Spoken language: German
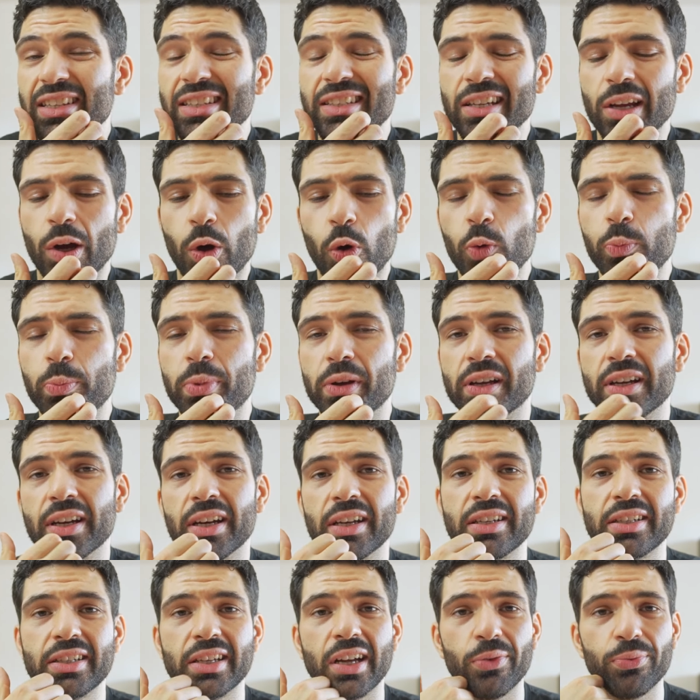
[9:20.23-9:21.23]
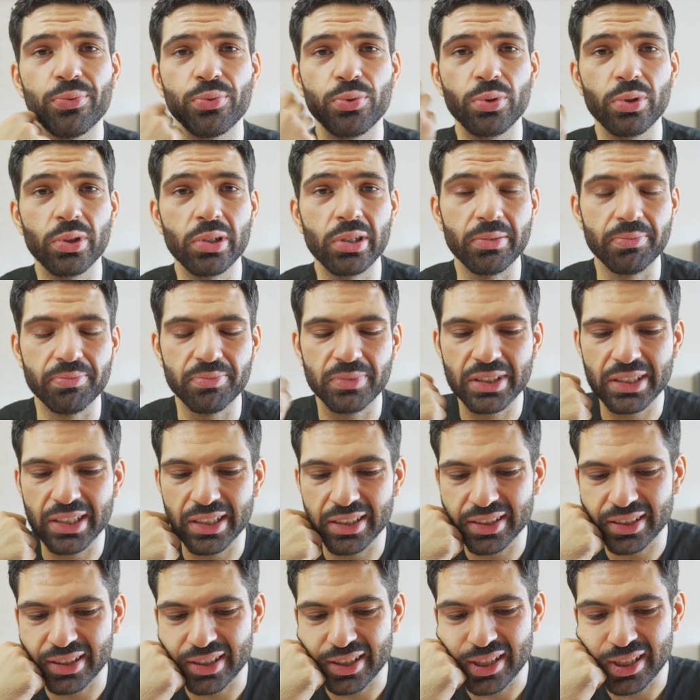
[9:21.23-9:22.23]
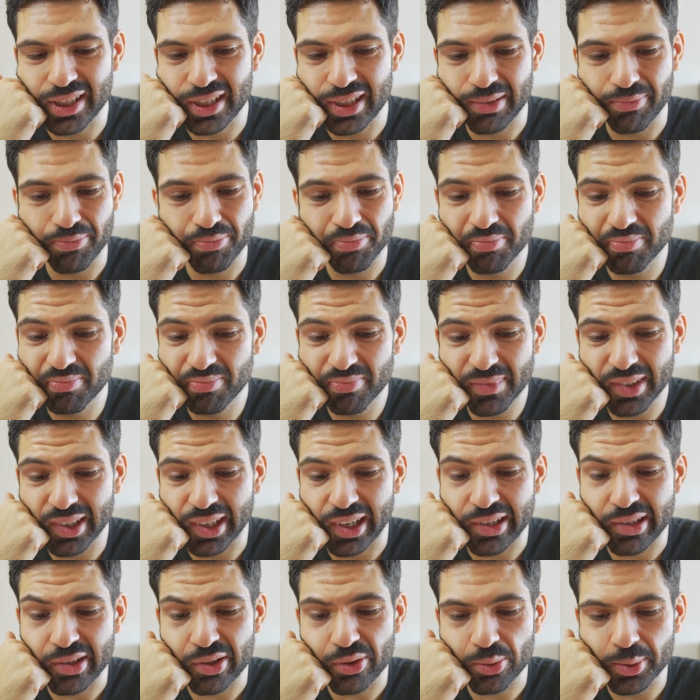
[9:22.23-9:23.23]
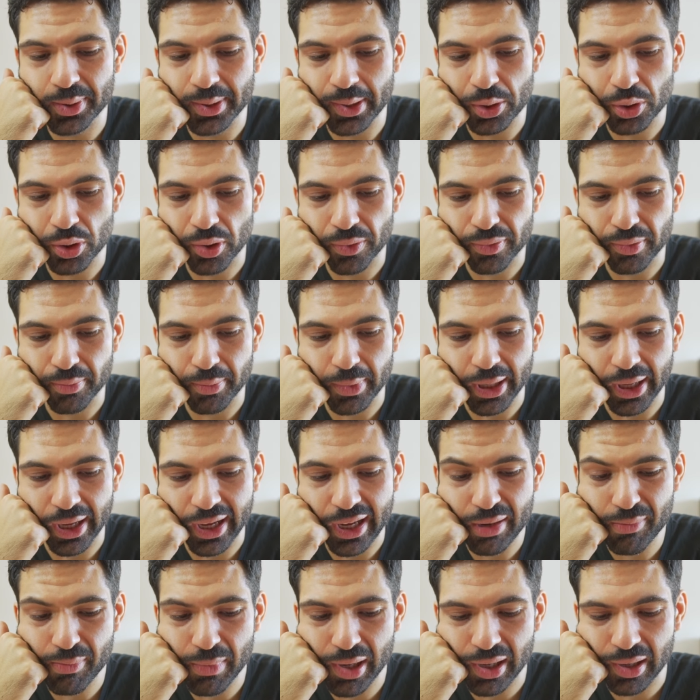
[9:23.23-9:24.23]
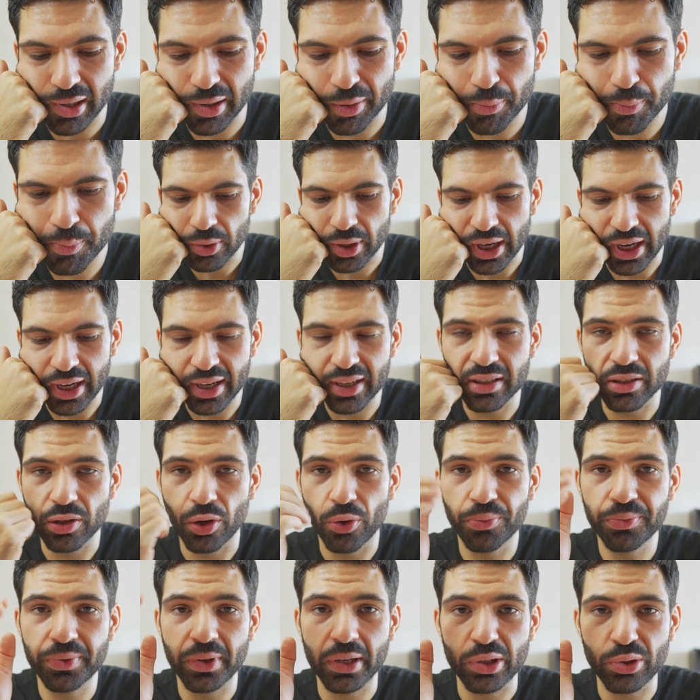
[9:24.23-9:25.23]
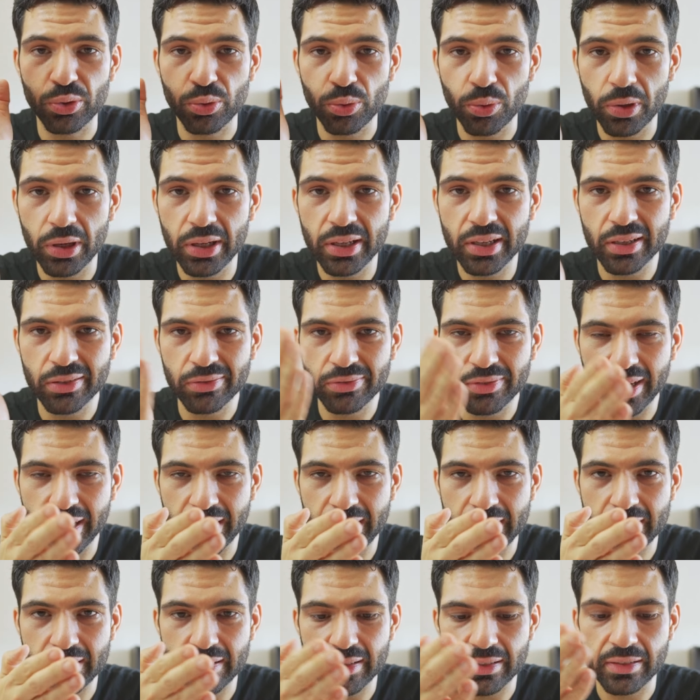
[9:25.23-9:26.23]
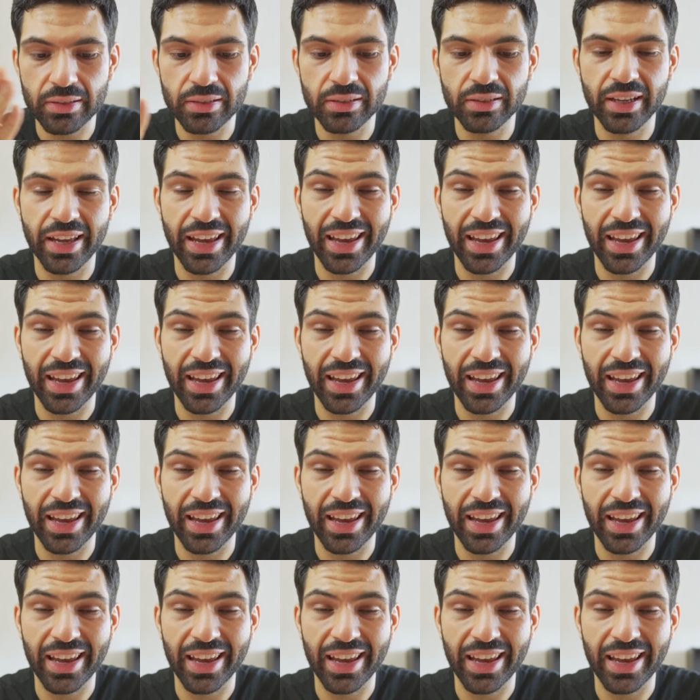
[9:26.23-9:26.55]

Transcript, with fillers: ist ja auch bekannt dafür, dass sie keine Zusatzstoffe mit reinmachen und alles auf natürliche Weise